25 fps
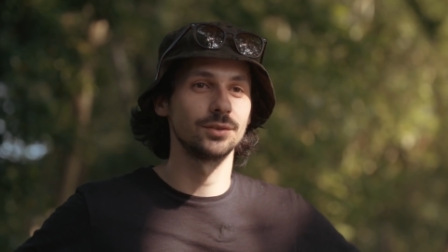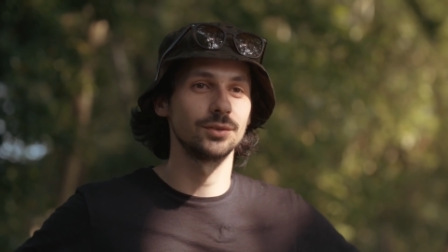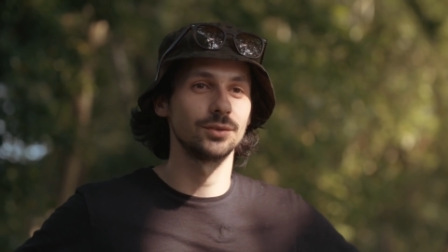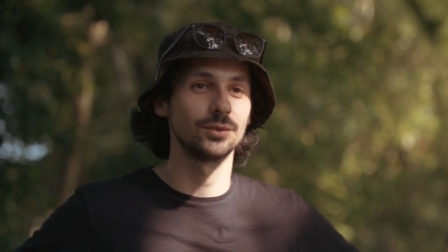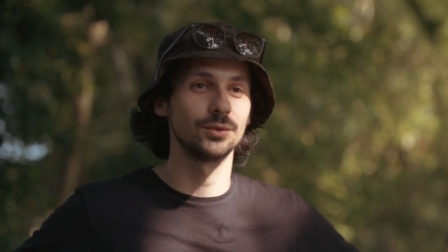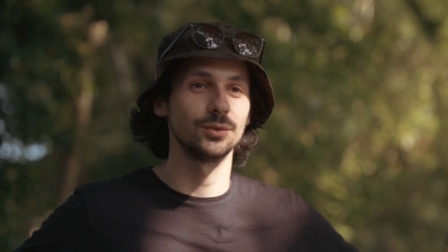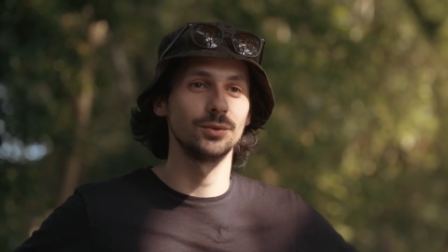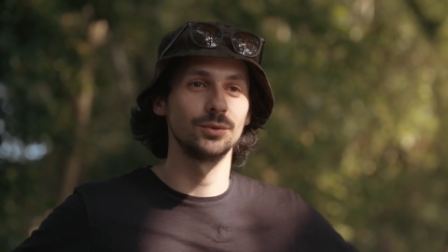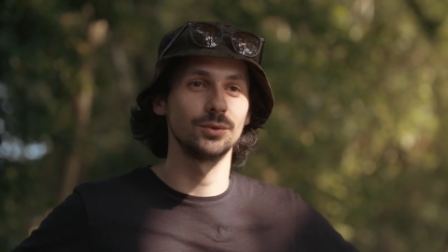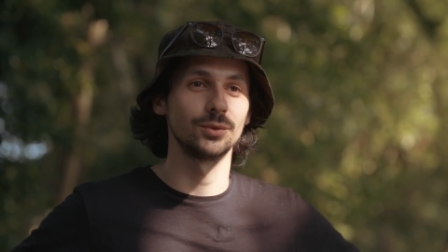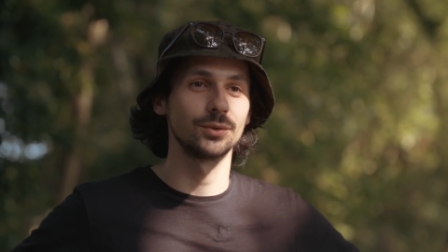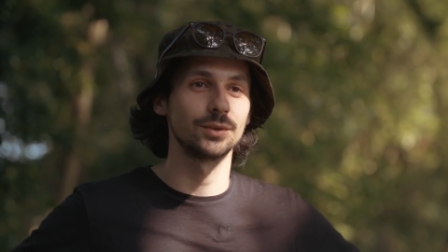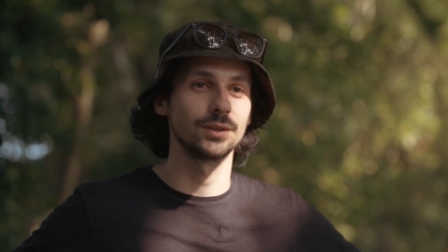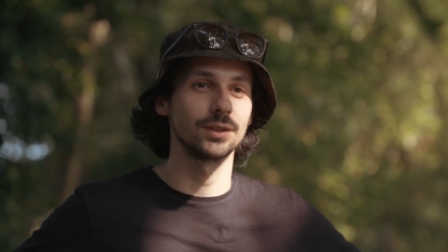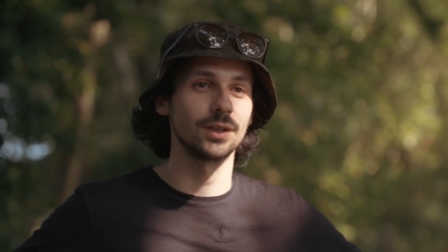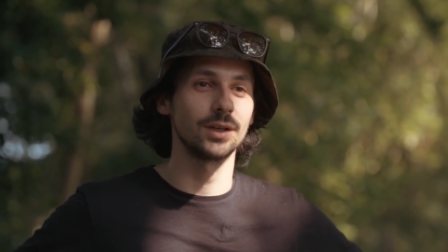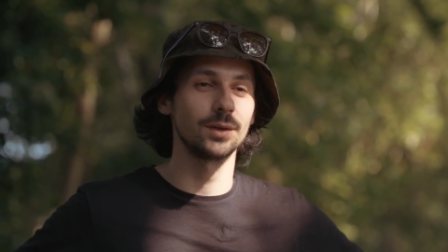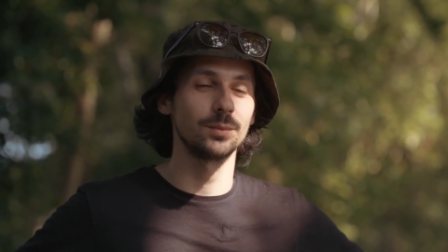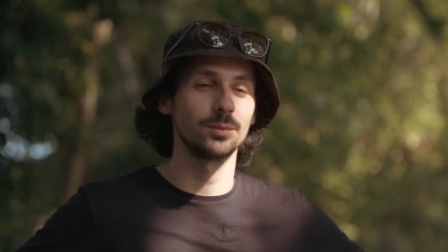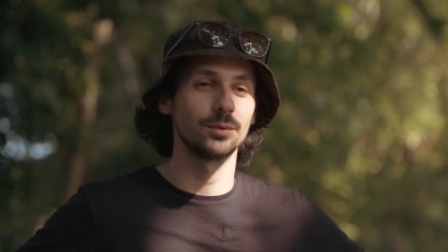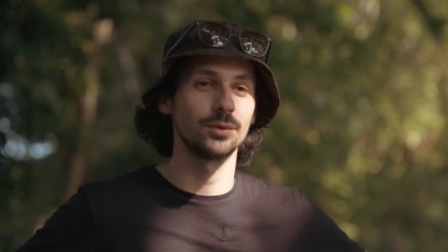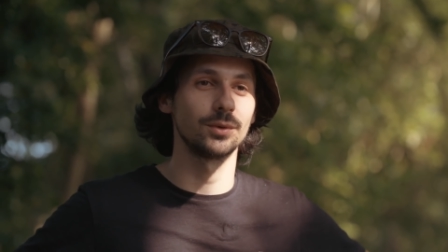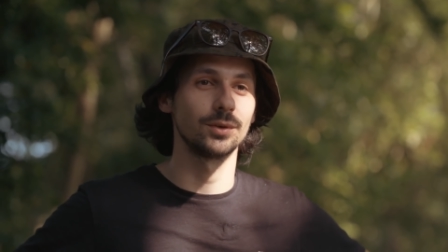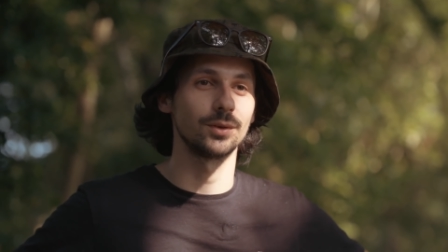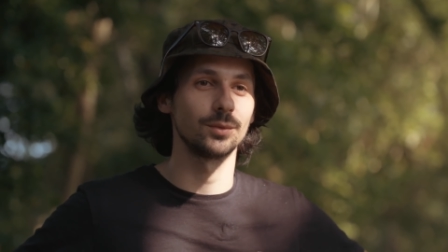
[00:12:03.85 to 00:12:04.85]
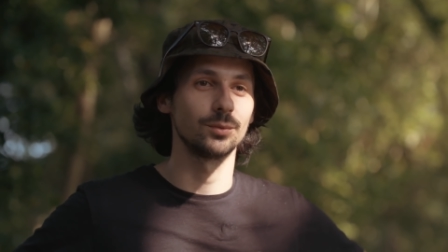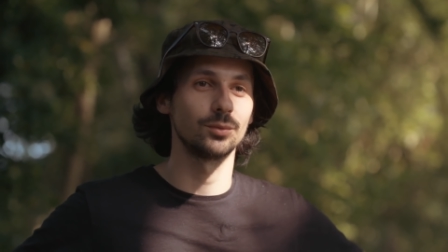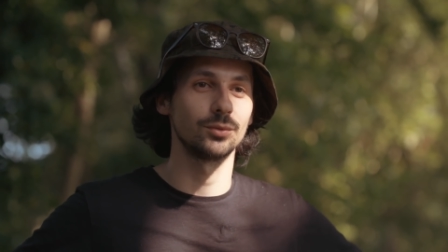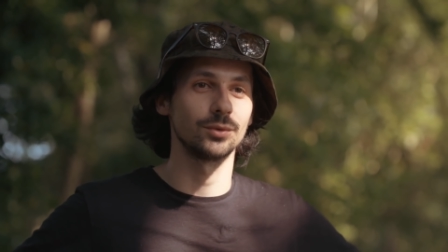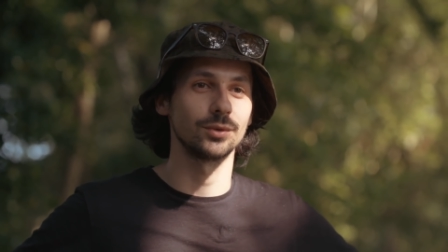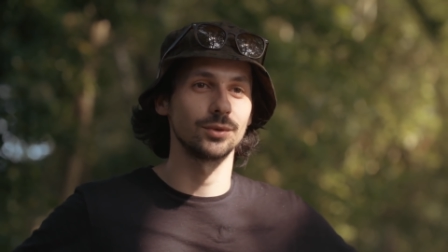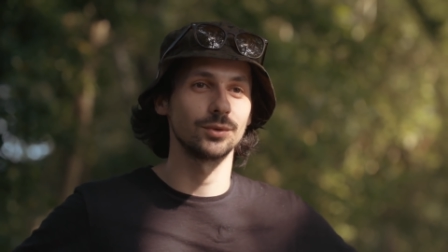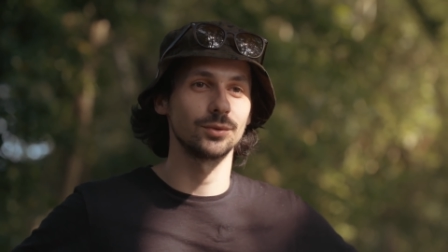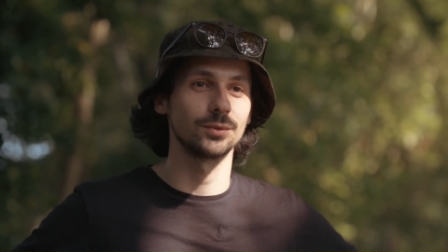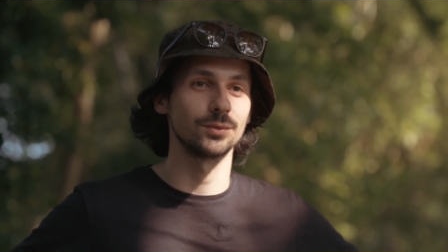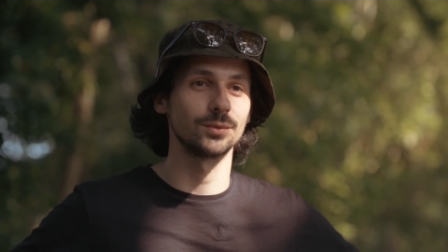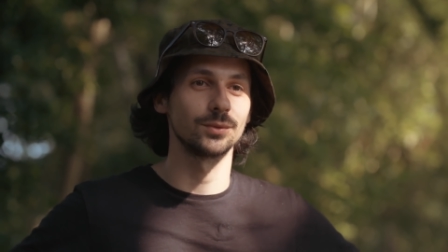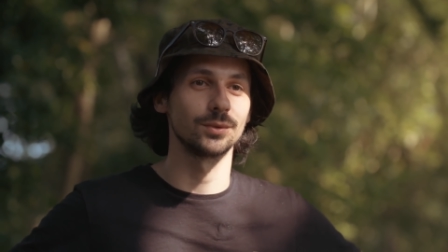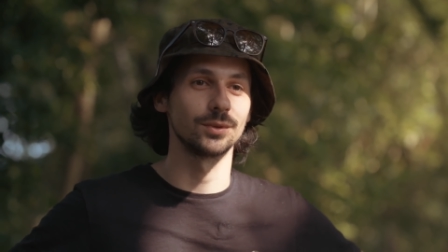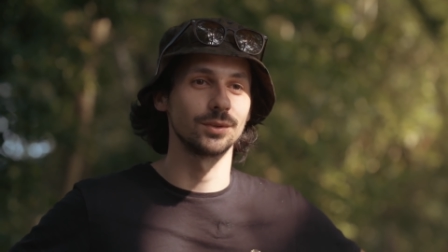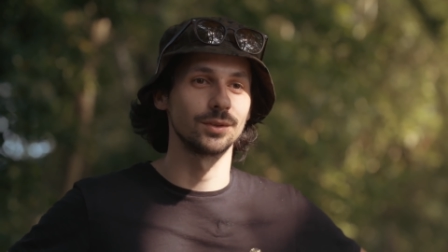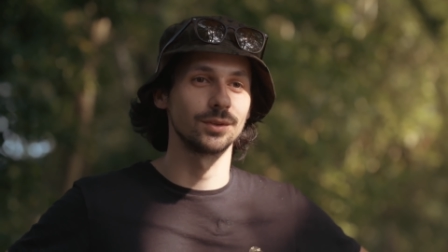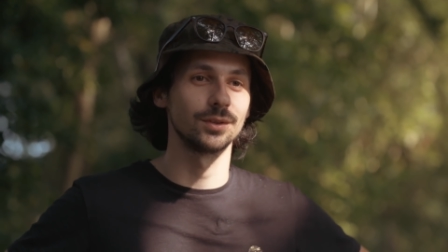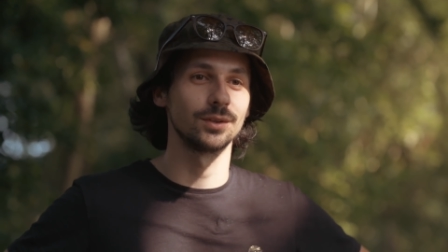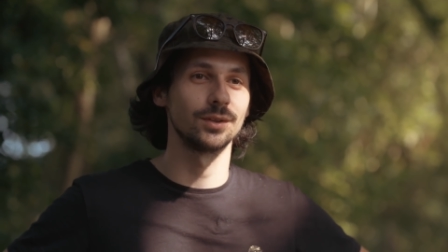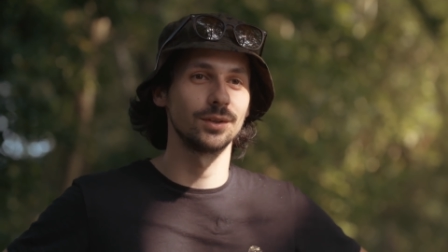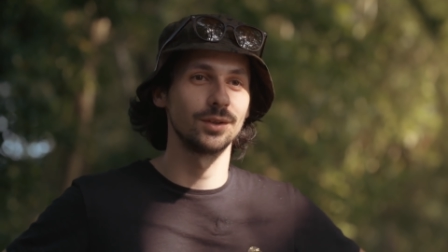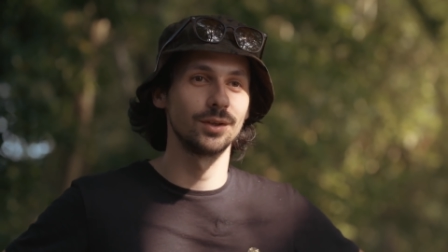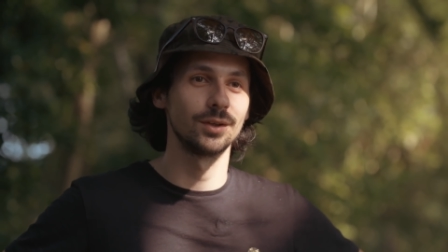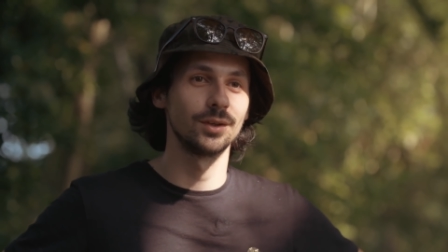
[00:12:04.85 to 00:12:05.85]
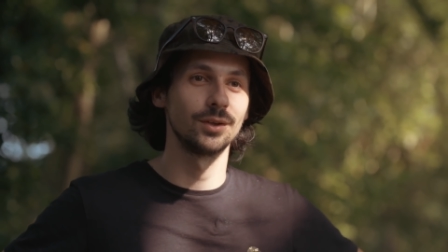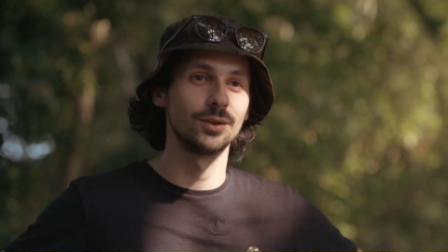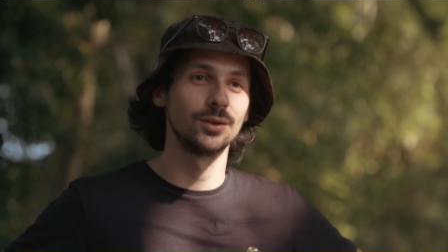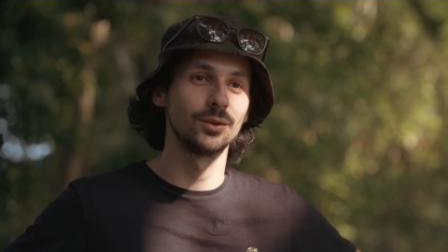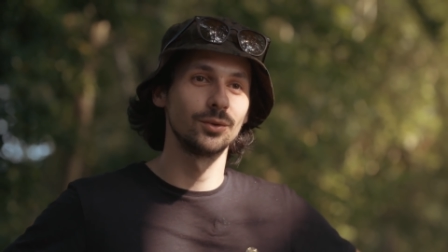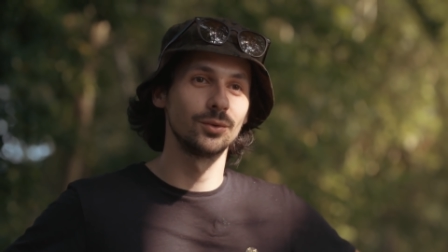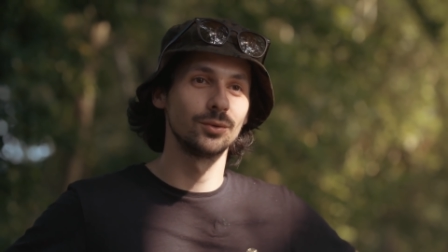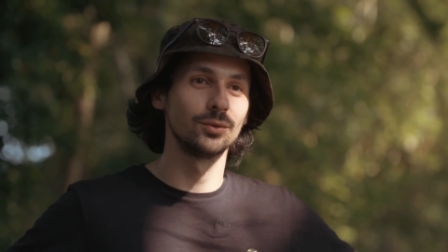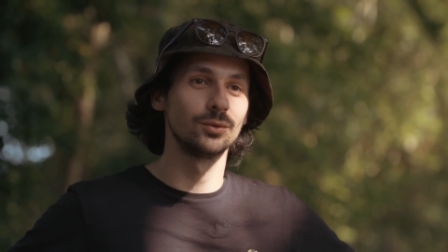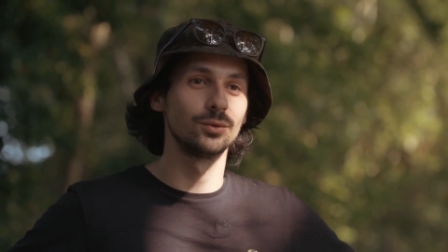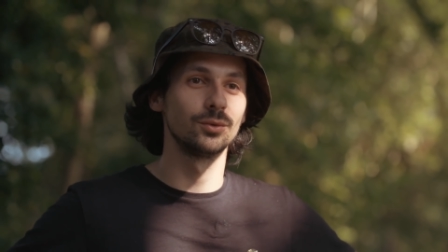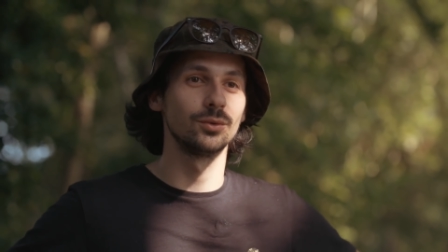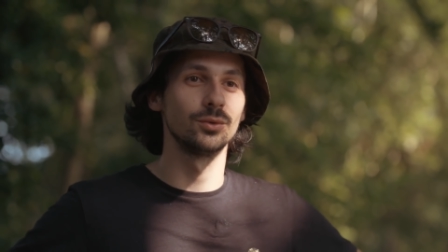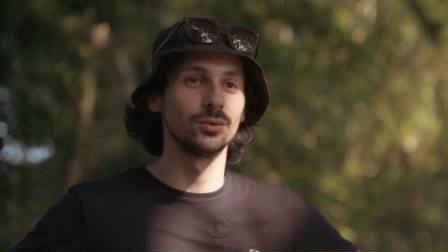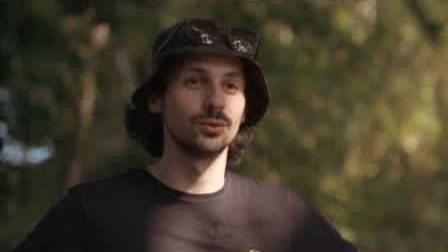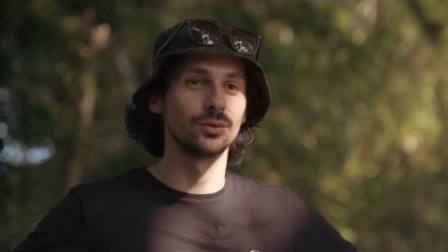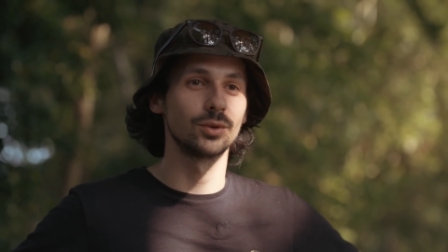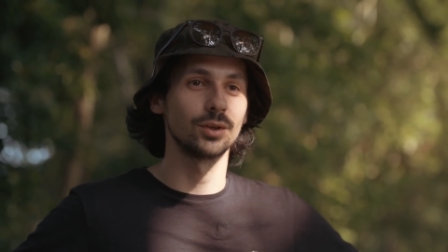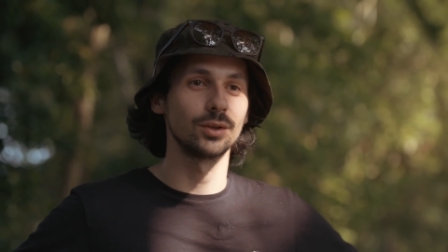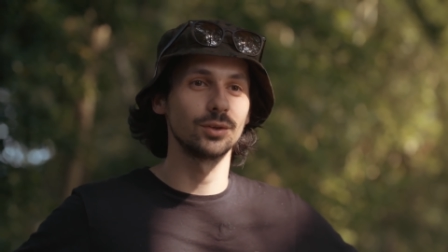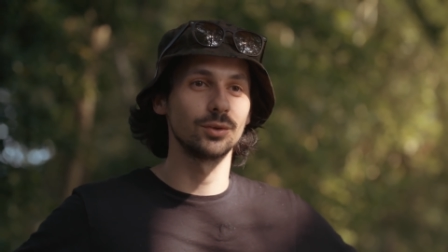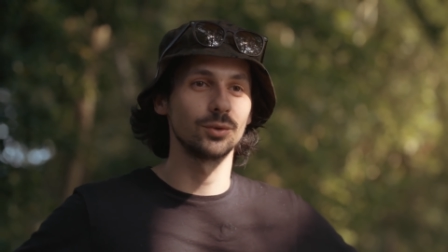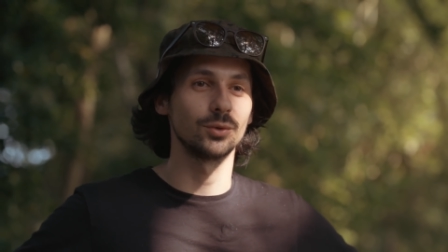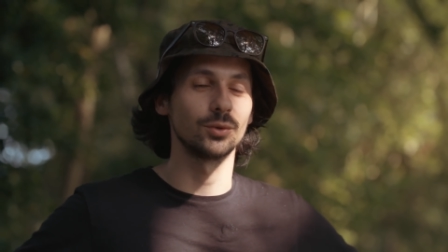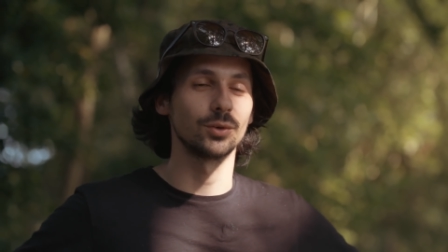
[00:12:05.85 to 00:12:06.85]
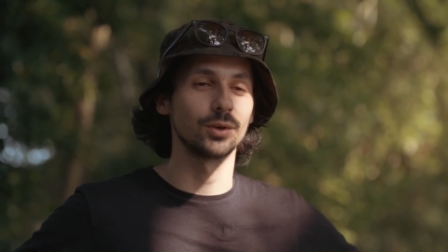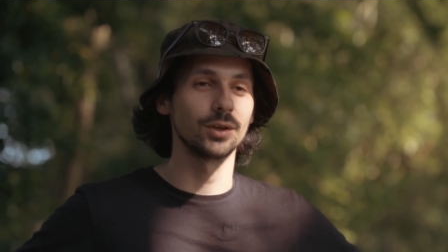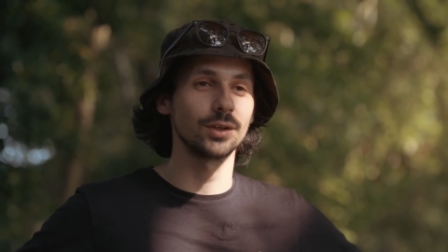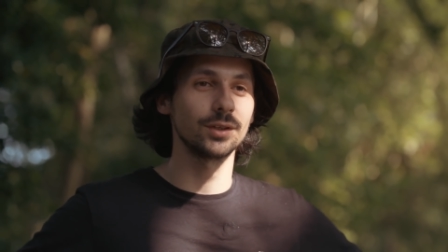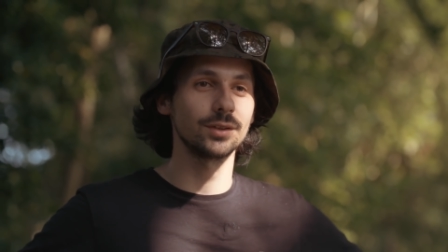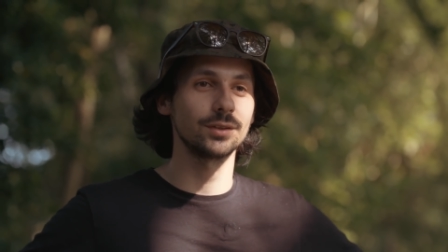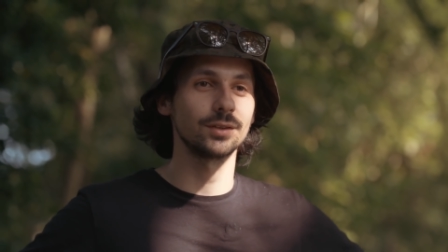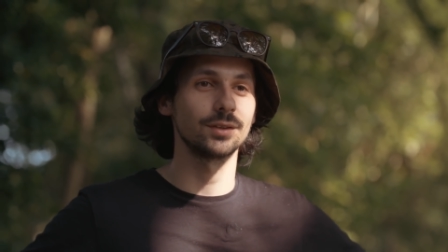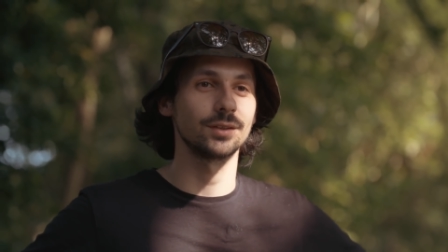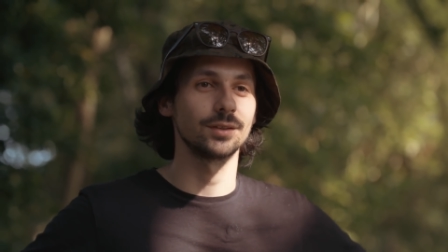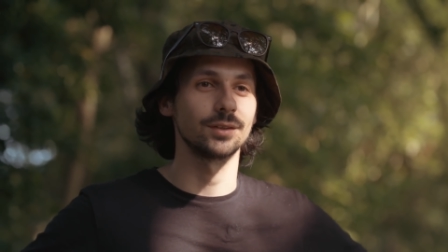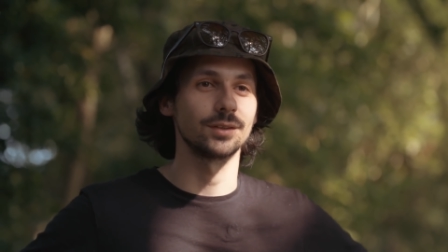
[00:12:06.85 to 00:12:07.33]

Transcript: J'ai eu une autre carpe, un poisson euh, de taille correcte